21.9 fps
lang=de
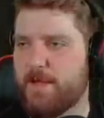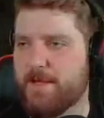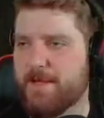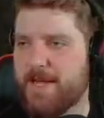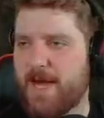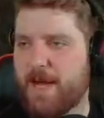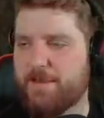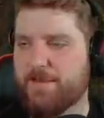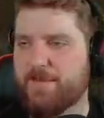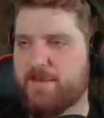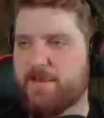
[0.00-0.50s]

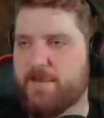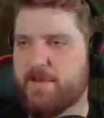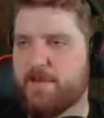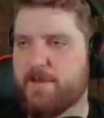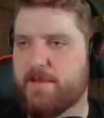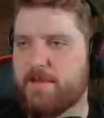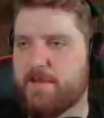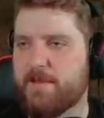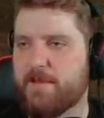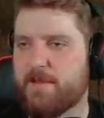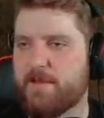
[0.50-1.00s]
Gab es ja
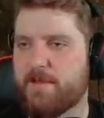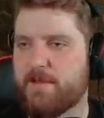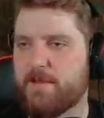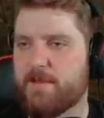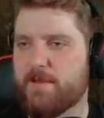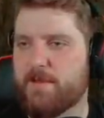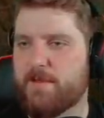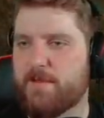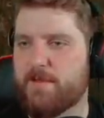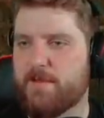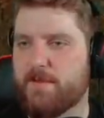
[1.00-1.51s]
in,
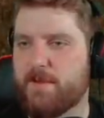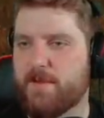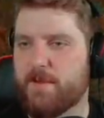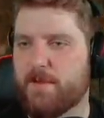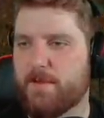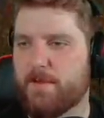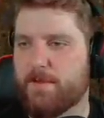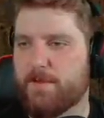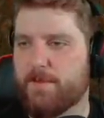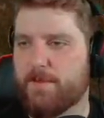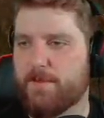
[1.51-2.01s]
in
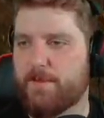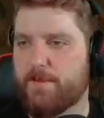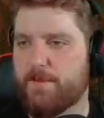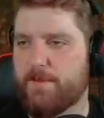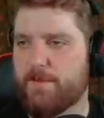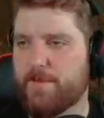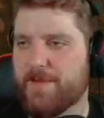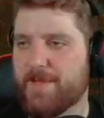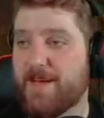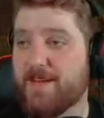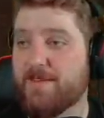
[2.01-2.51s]

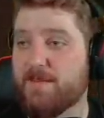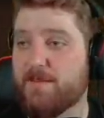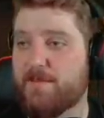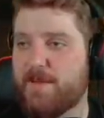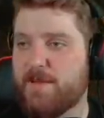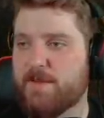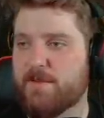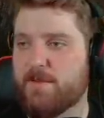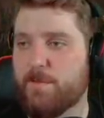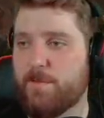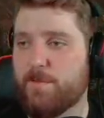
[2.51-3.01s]
ähm,
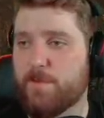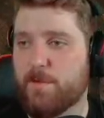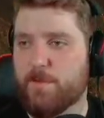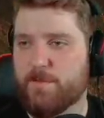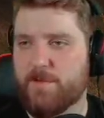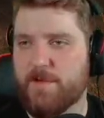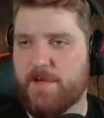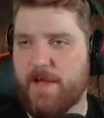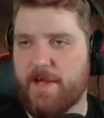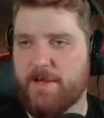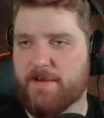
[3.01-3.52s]
Castlevania Symphony of
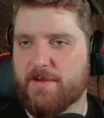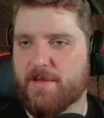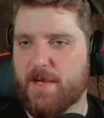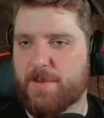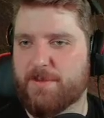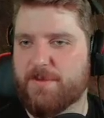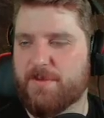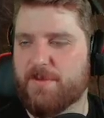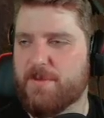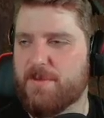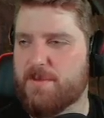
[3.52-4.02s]
the Night,
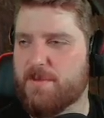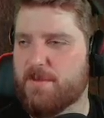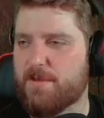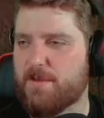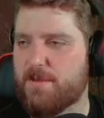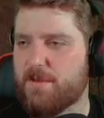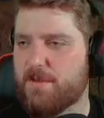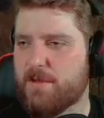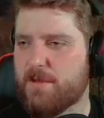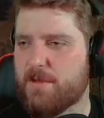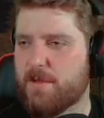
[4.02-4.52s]
gab es ja die,
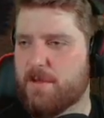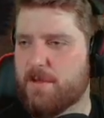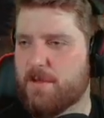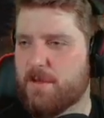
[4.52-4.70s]
die